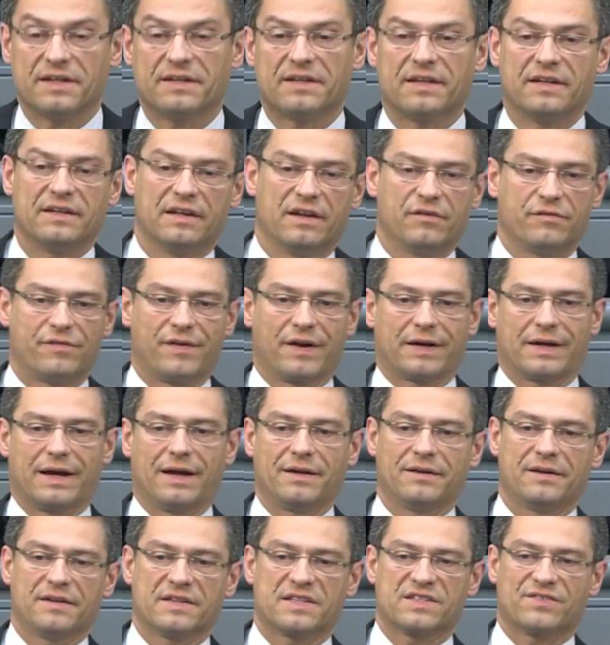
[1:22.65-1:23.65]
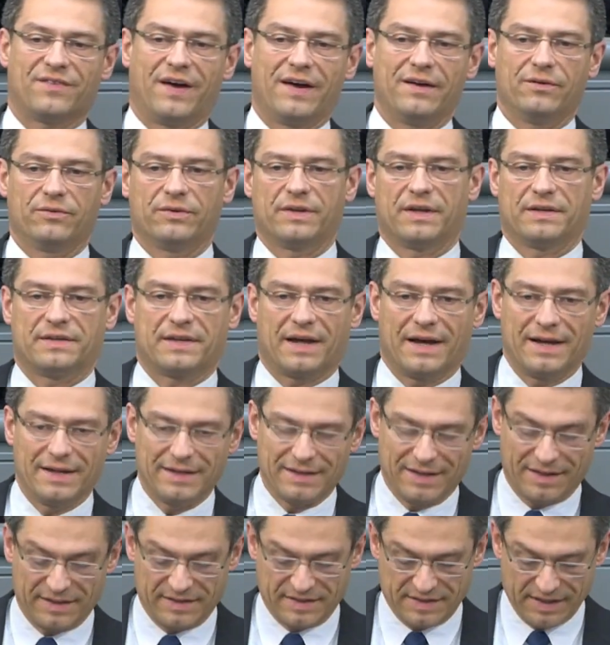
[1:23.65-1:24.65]
die in den vergangenen zwei oder drei
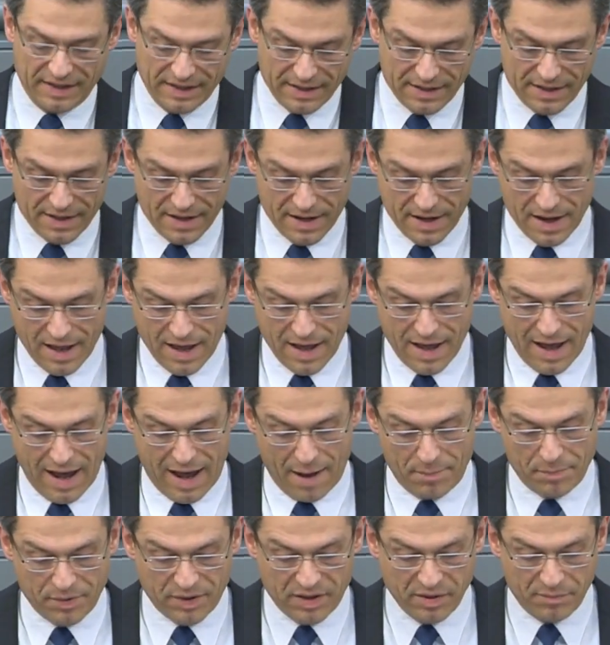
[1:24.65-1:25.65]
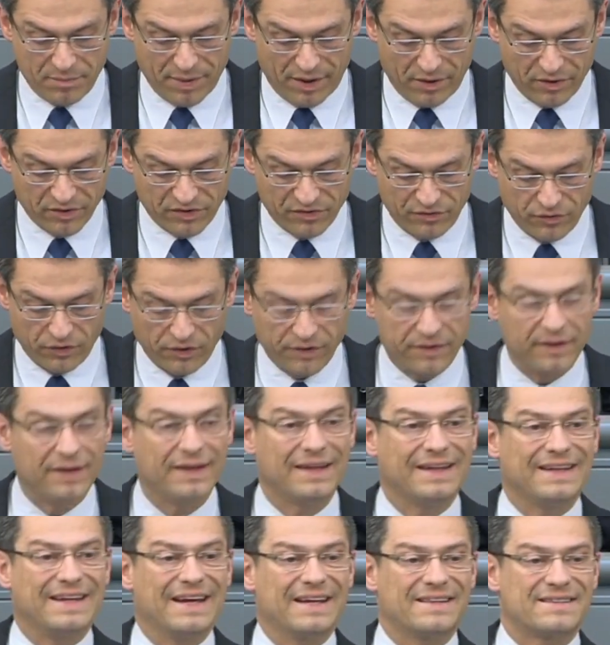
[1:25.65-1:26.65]
Jahrzehnten abgebaut wurden,
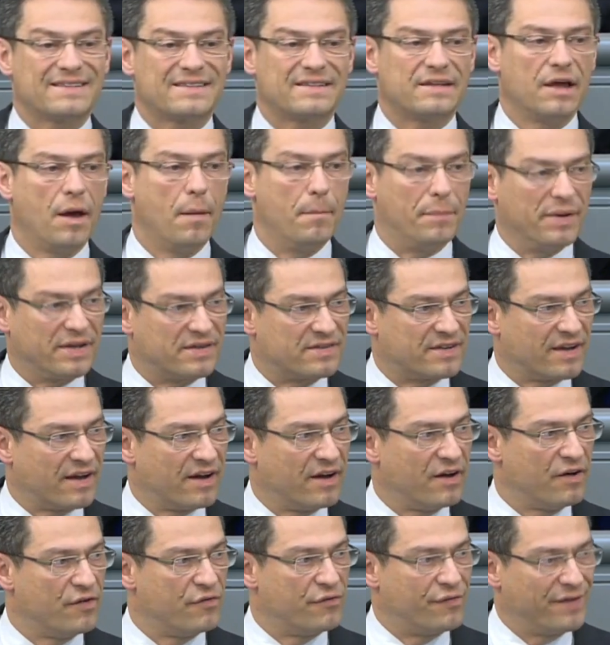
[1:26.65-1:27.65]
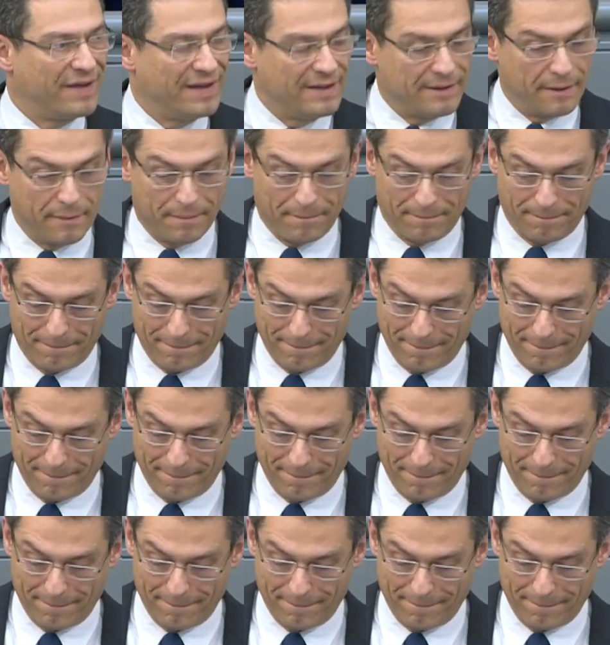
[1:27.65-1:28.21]
jetzt bitter fehlen.